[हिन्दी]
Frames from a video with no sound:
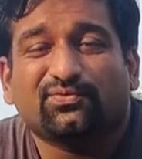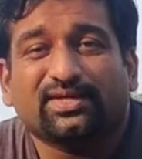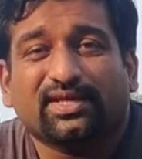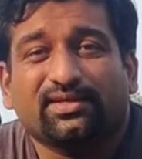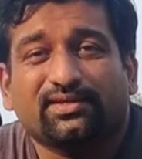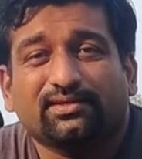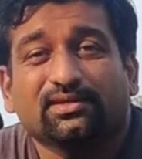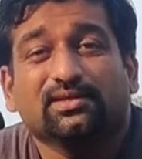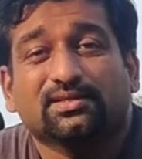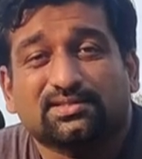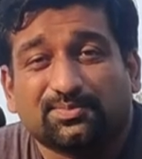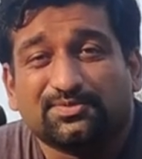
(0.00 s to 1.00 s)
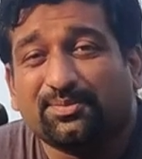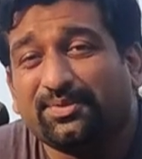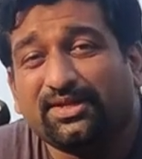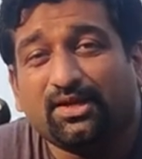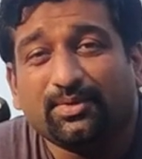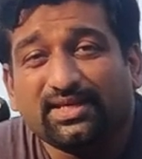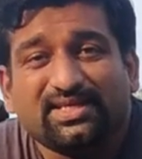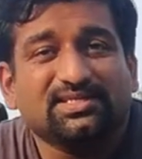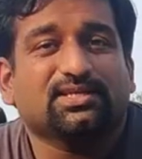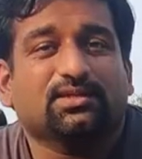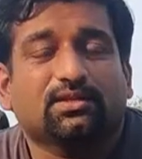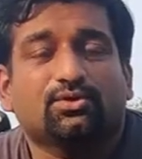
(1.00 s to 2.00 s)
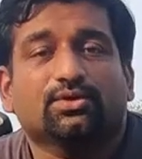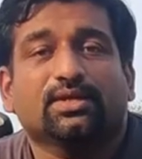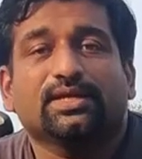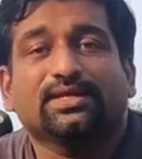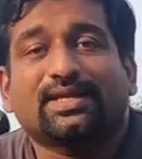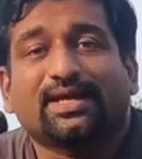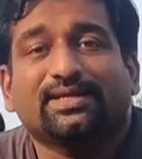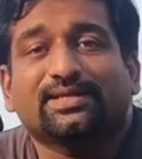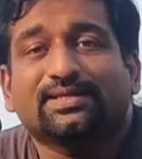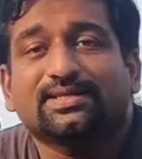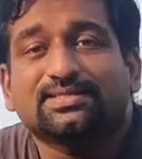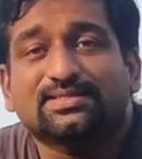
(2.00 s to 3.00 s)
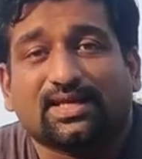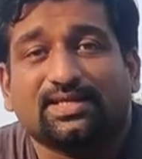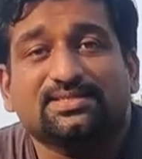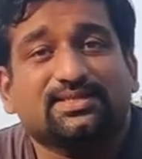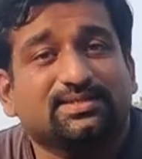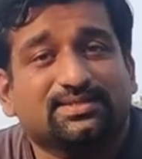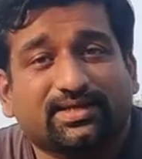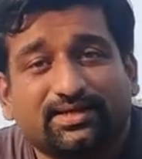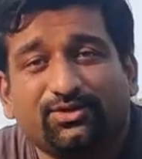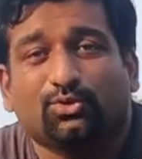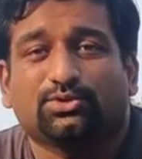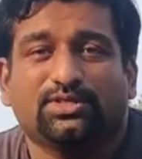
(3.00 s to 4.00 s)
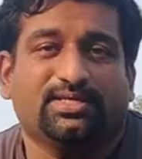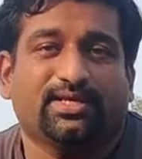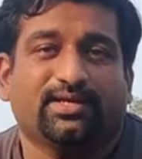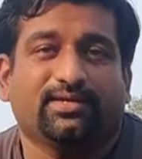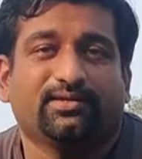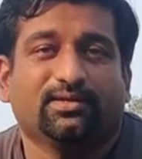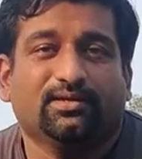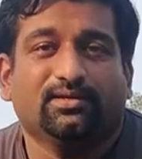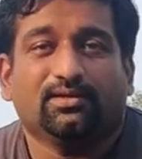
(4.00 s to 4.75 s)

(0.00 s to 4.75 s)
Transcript: ऑफ अ टायर सबसे पहले हमें ये जानना होगा कि टायर की साइज एग्जैक्टली होती क्या है